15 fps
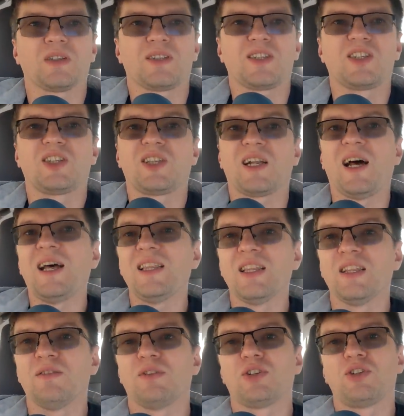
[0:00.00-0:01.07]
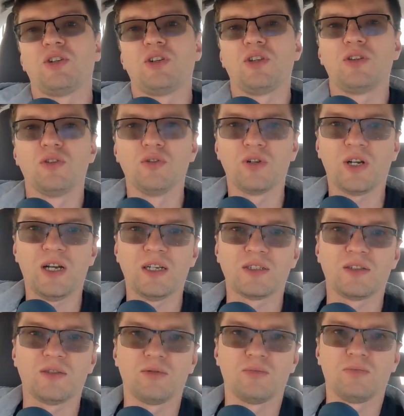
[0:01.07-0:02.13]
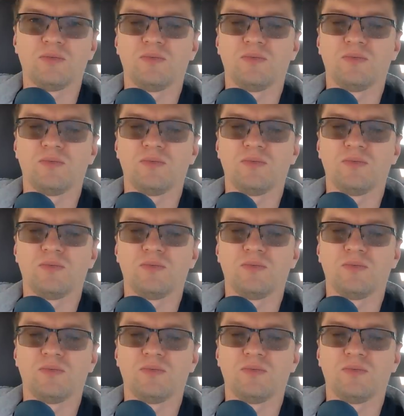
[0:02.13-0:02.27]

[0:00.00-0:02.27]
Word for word: странно в очередной раз.